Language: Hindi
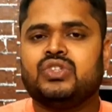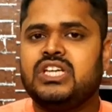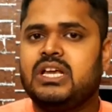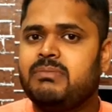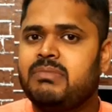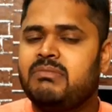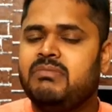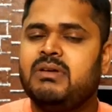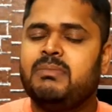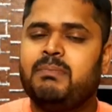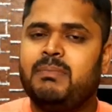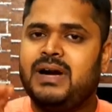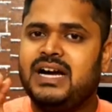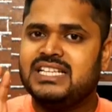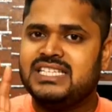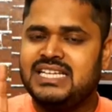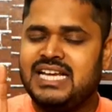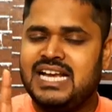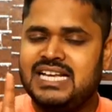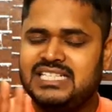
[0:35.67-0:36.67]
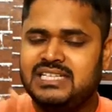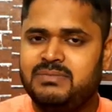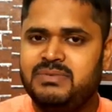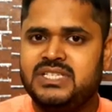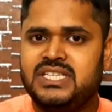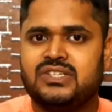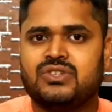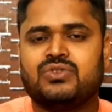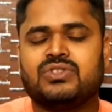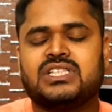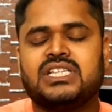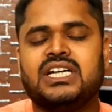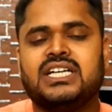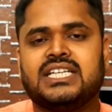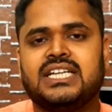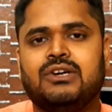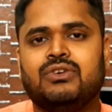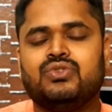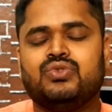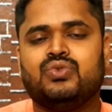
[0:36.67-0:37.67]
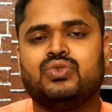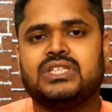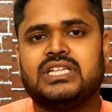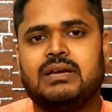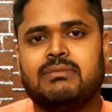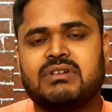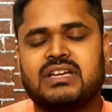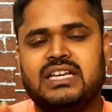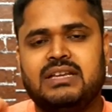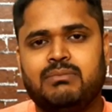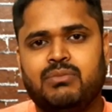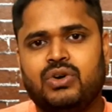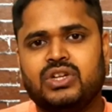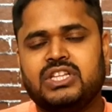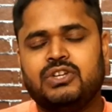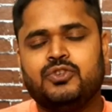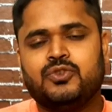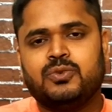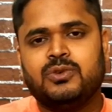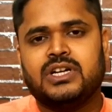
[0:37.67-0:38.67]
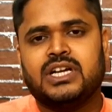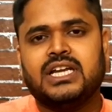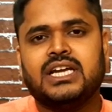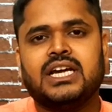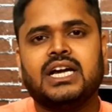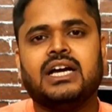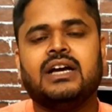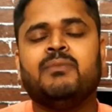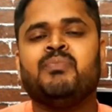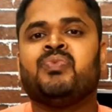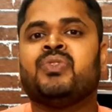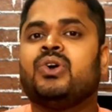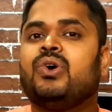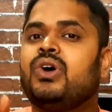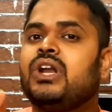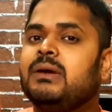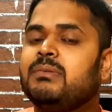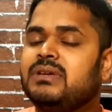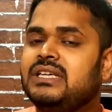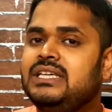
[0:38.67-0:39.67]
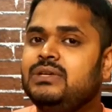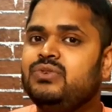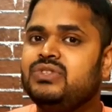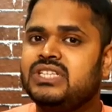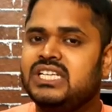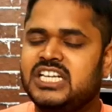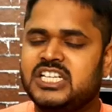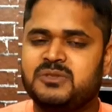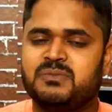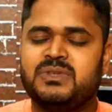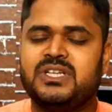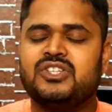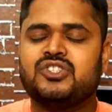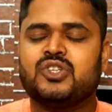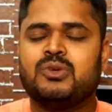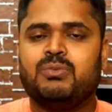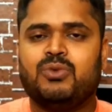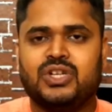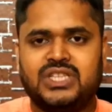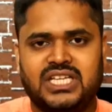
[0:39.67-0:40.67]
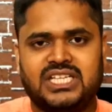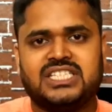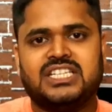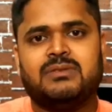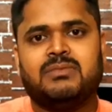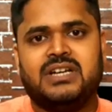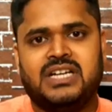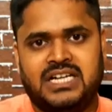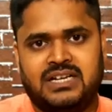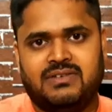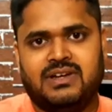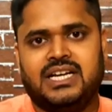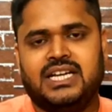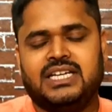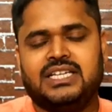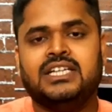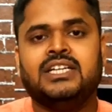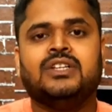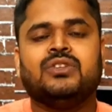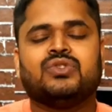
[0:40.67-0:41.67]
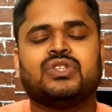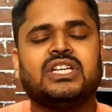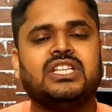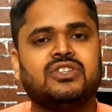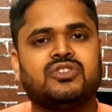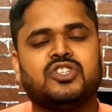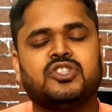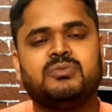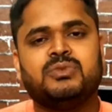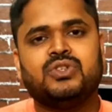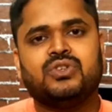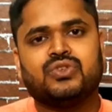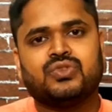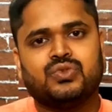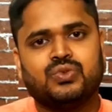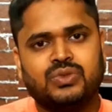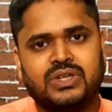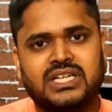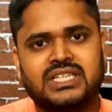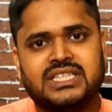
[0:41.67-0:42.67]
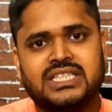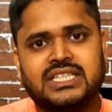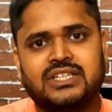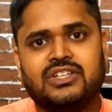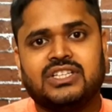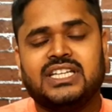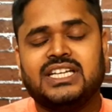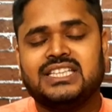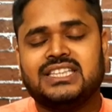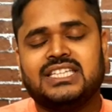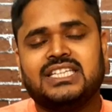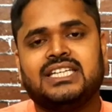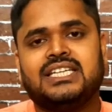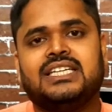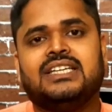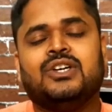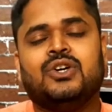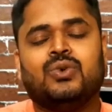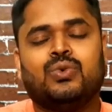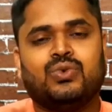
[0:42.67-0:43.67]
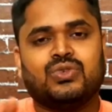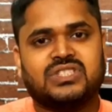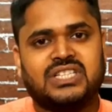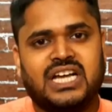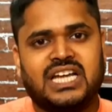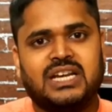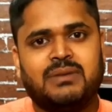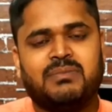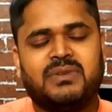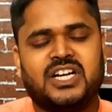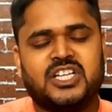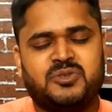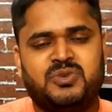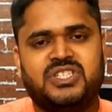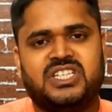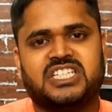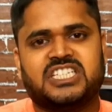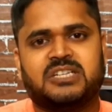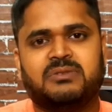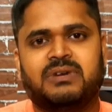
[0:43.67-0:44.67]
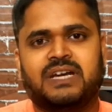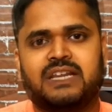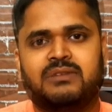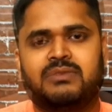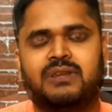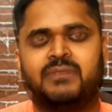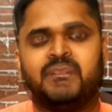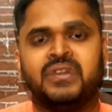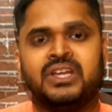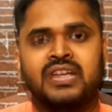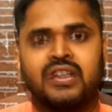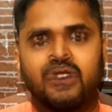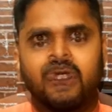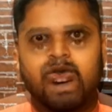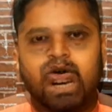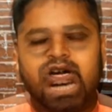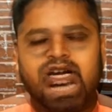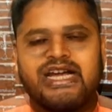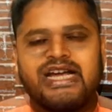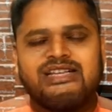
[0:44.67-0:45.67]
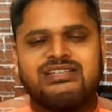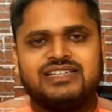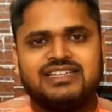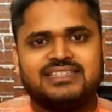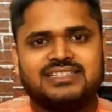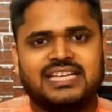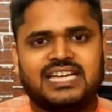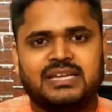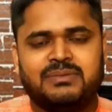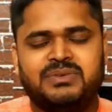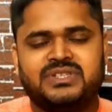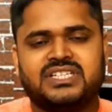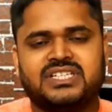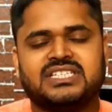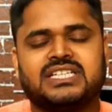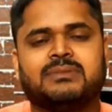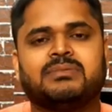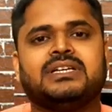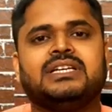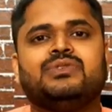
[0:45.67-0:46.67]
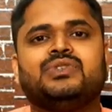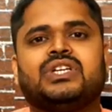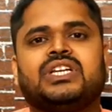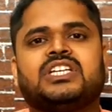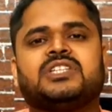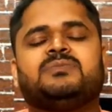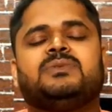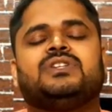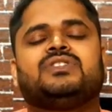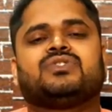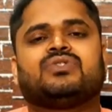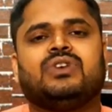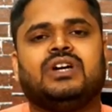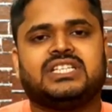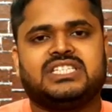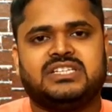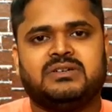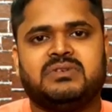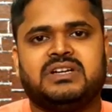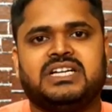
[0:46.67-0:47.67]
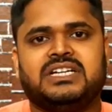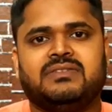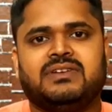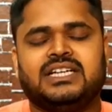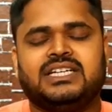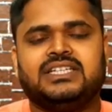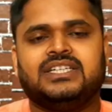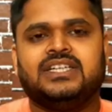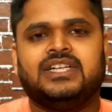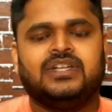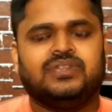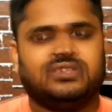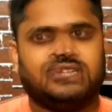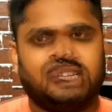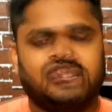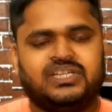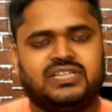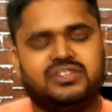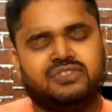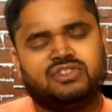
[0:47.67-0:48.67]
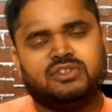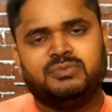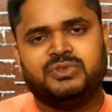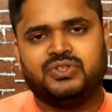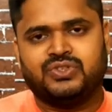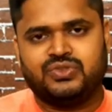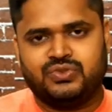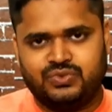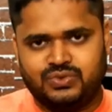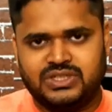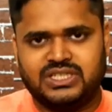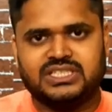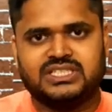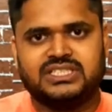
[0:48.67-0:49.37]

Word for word: तो यहाँ पर मैं पांच ऐसे फीचर्स को सिलेक्ट किया हूँ जो कि आपके लिए बहुत यूजफुल रहेगा और आपकी यूज़र एक्सपीरियंस को बहुत ही अच्छा बनाने वाला है चलो दस इस वीडियो को शुरू करते हैं और देखते हैं वो सारे पाँच फीचर्स के बारे में और कैसे ये सारे फीचर्स आपकी यूज़र एक्सपीरियंस को अच्छा बनाने वाला है तो चलिए दस वीडियो को शुरू